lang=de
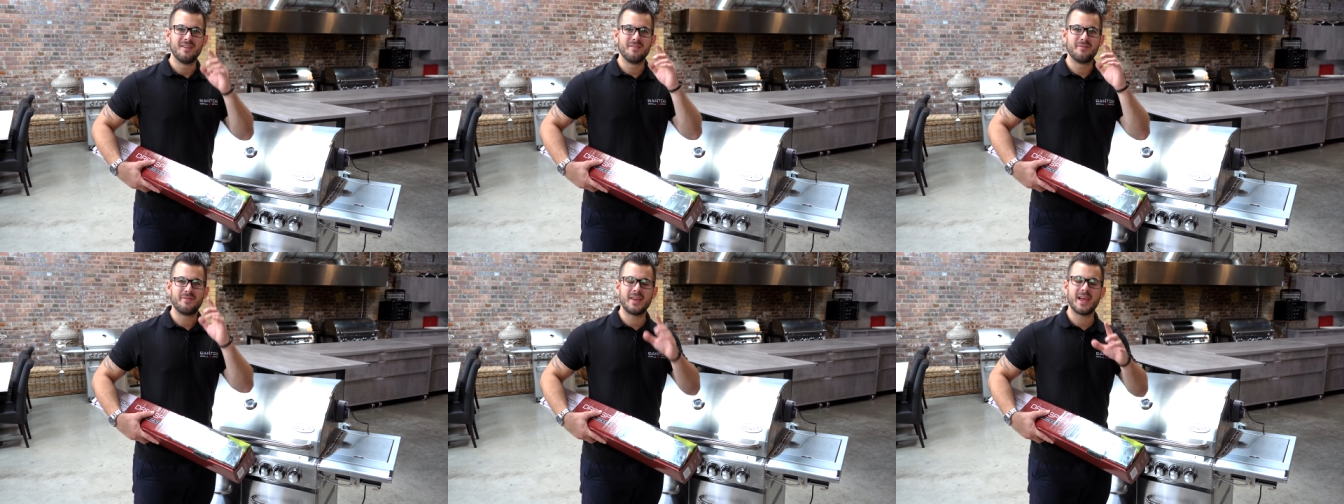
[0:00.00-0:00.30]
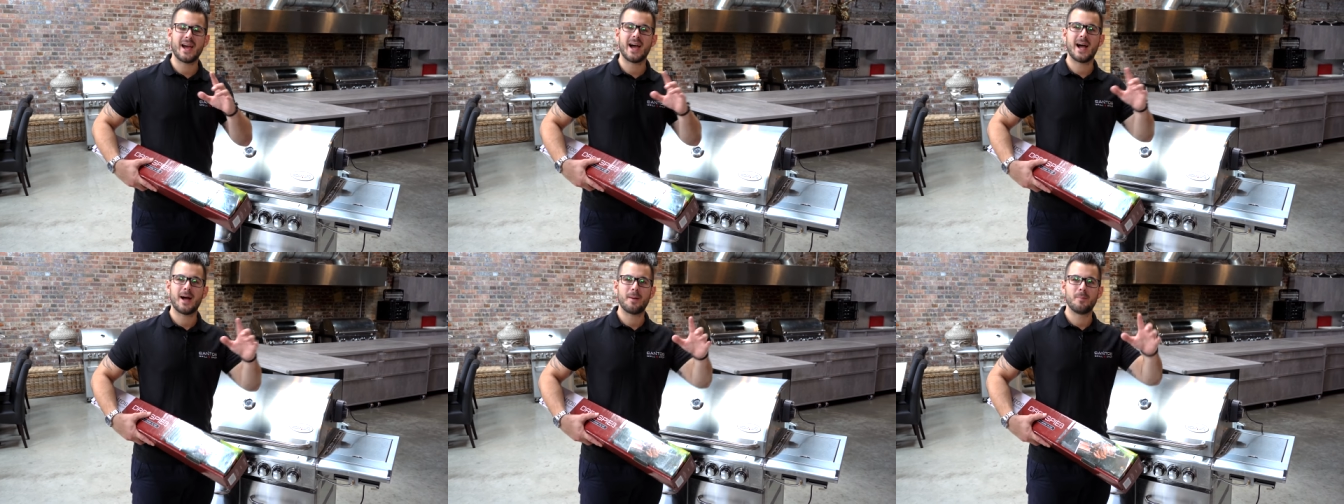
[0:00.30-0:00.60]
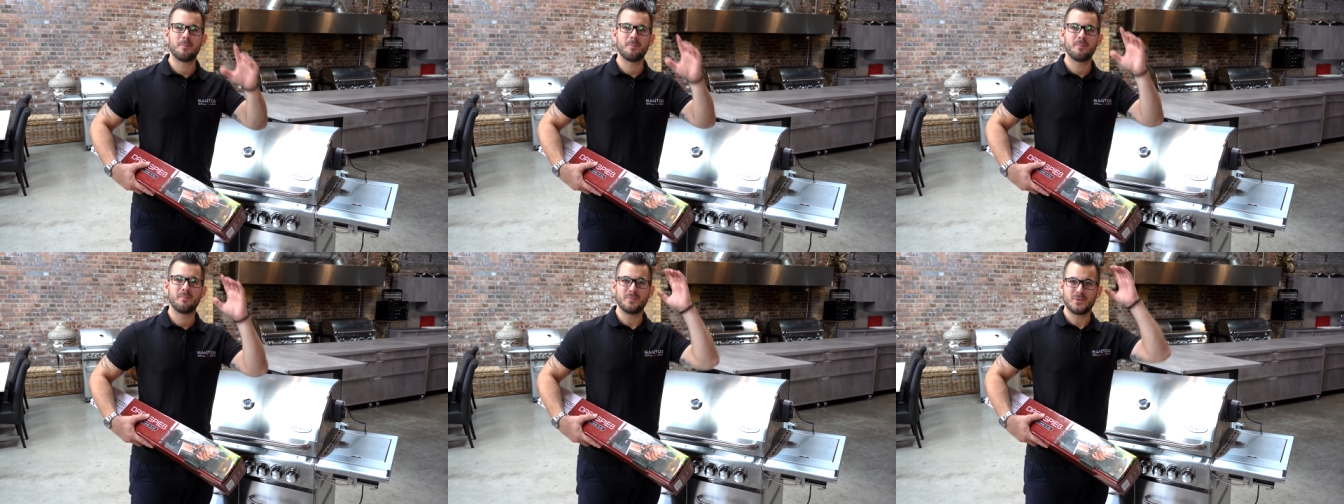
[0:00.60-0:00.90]
wir
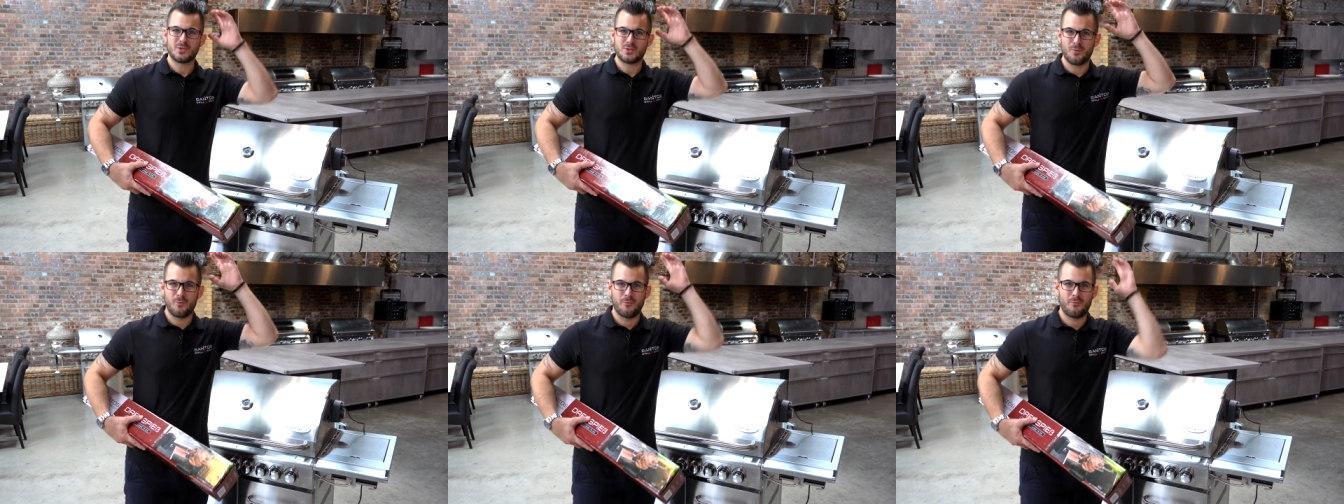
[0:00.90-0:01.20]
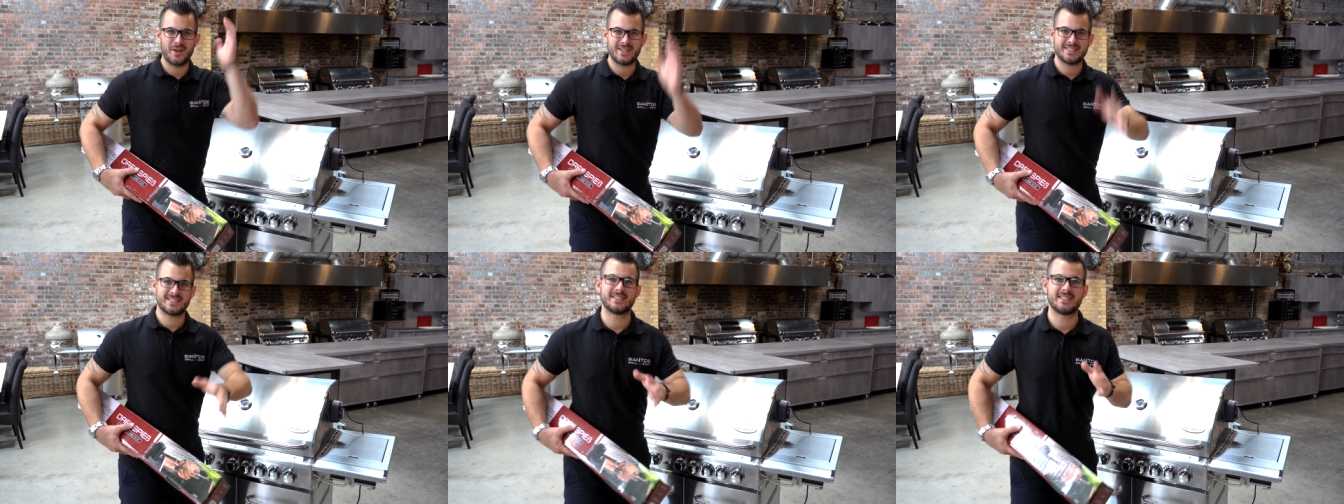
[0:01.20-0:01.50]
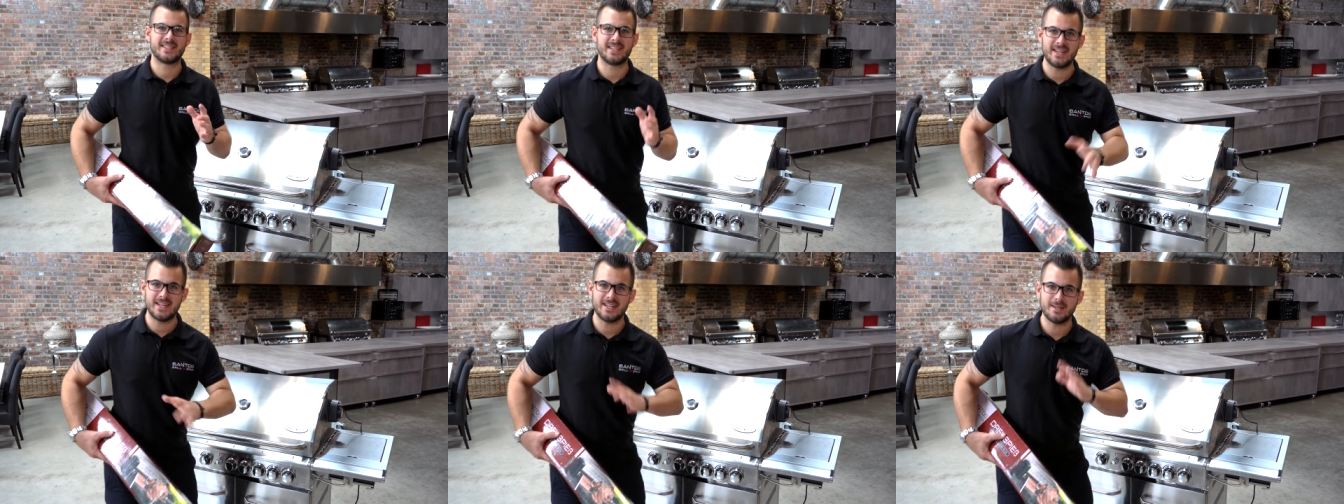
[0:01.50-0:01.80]
haben zu fast
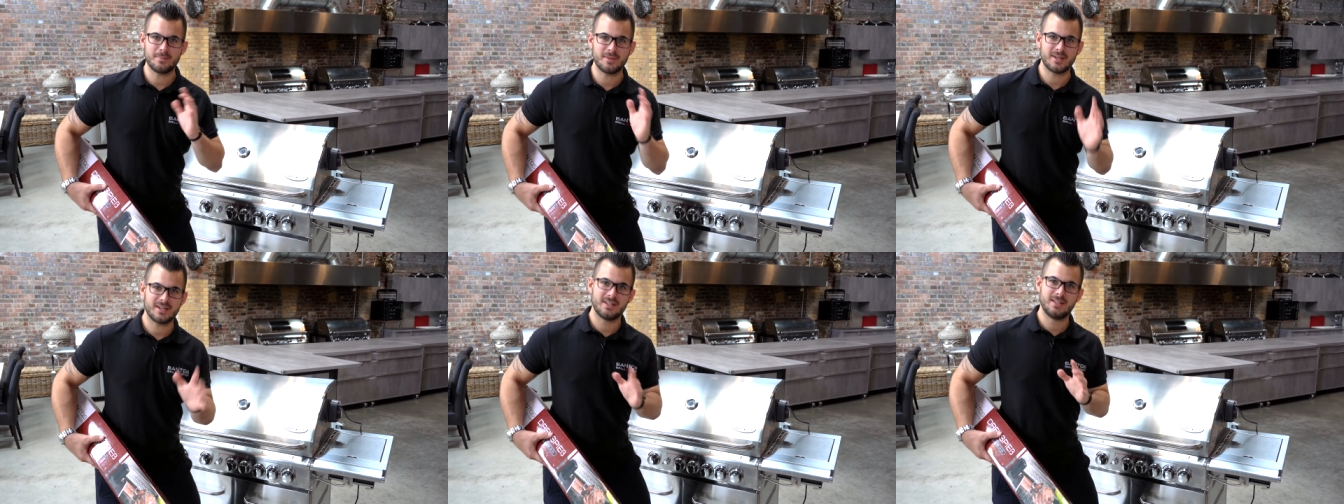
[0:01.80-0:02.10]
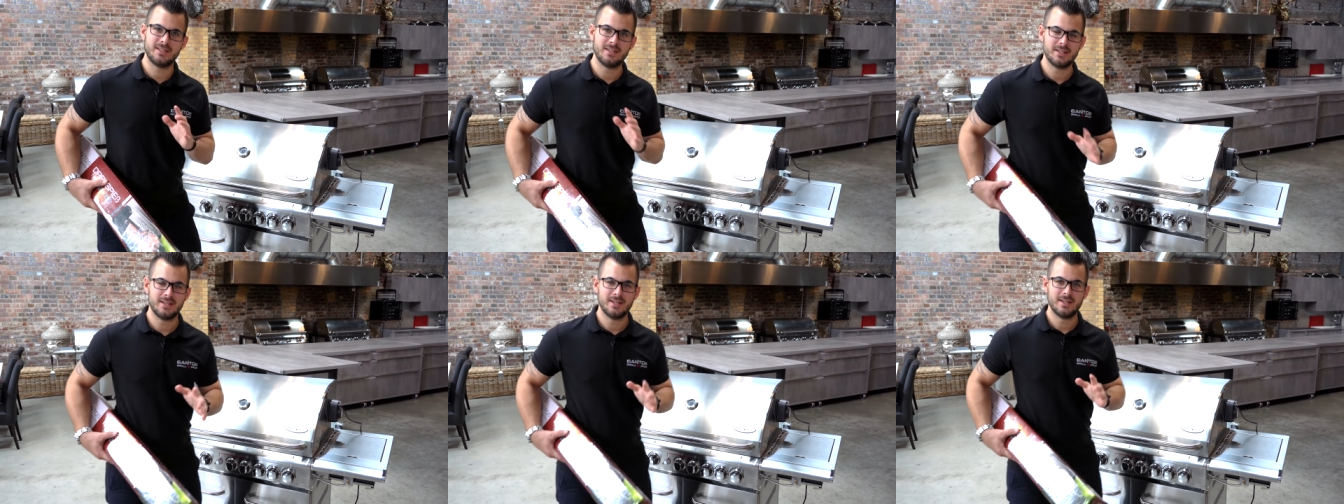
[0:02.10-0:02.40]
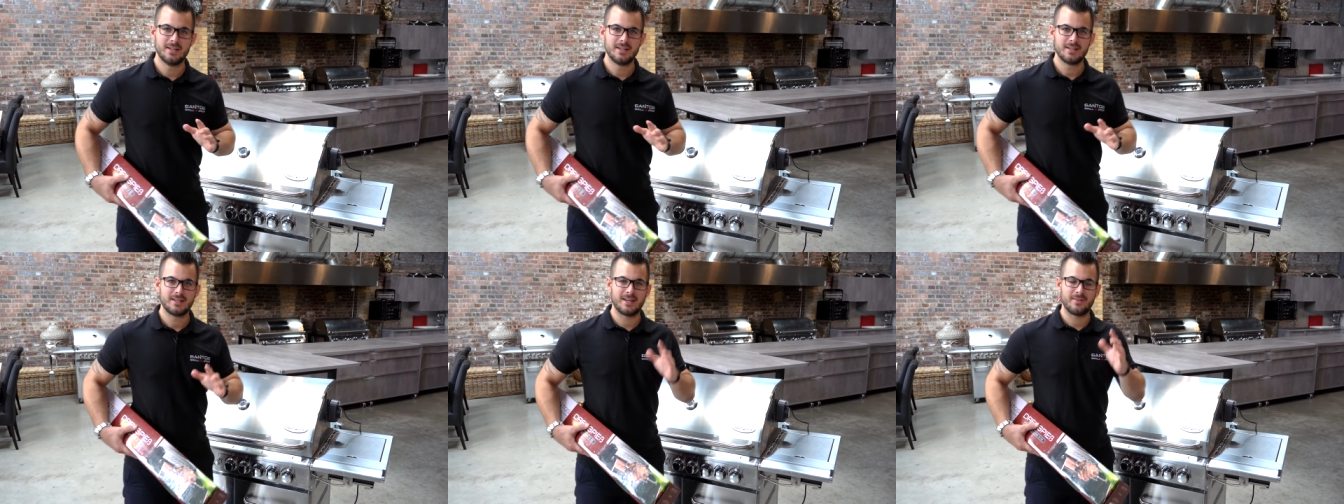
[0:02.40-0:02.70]
jedem Grill,
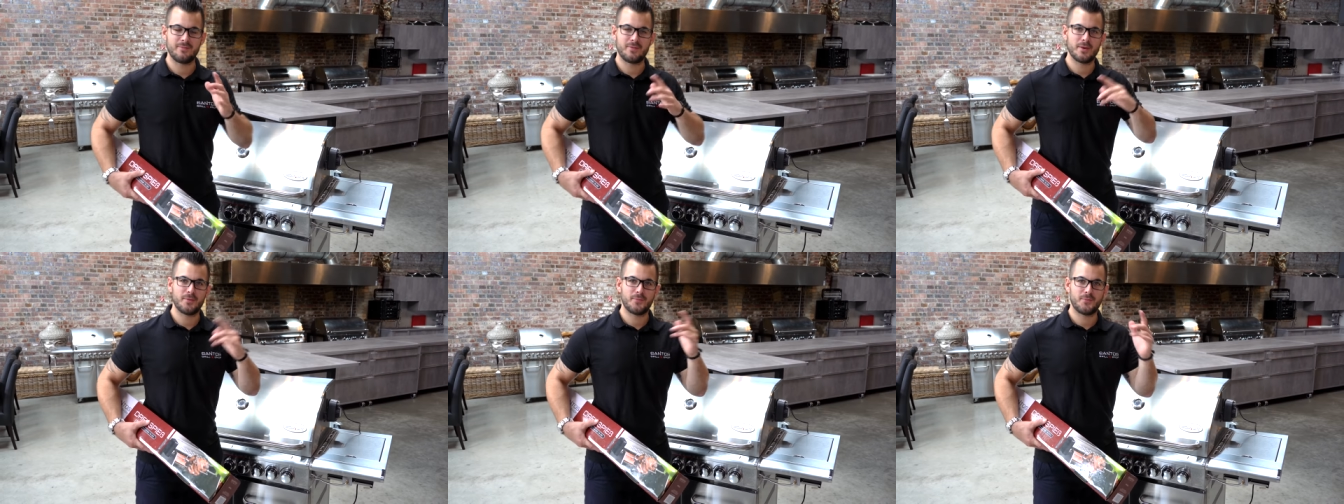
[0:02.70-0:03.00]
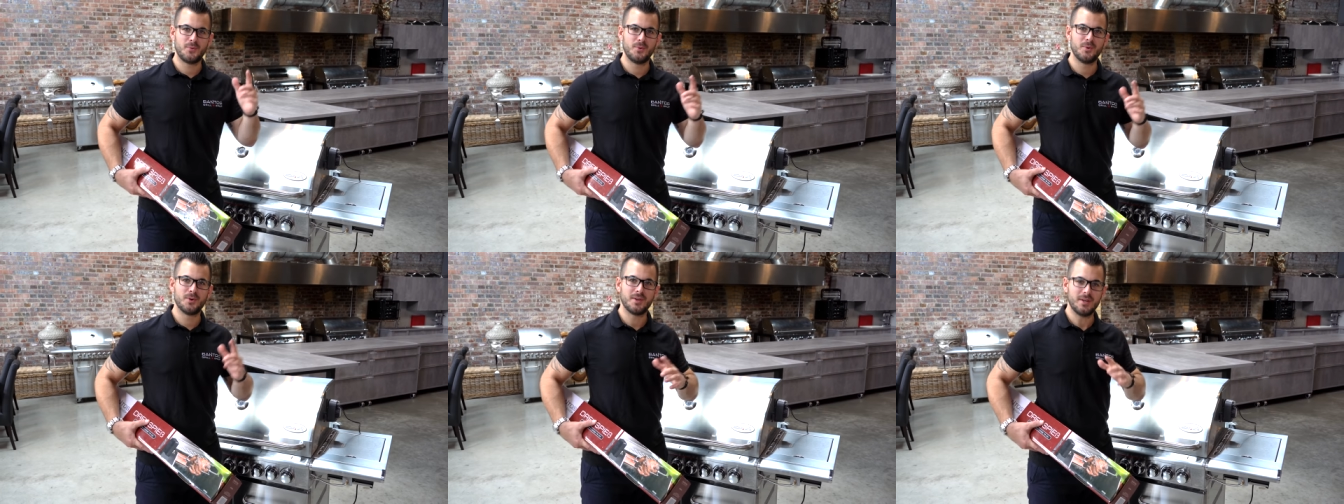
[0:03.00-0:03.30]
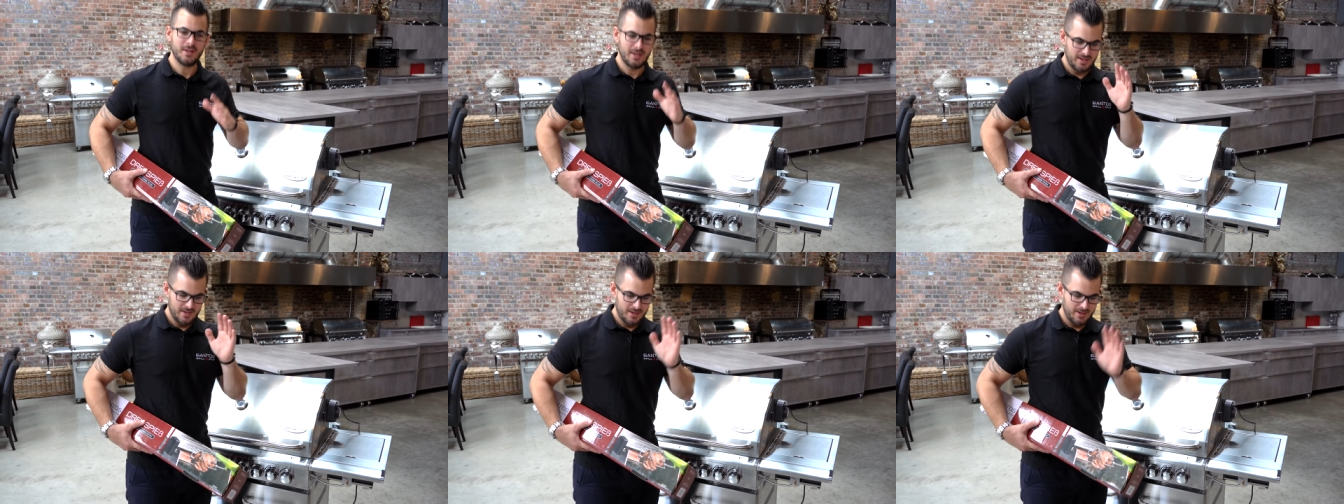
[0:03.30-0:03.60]
den wir führen,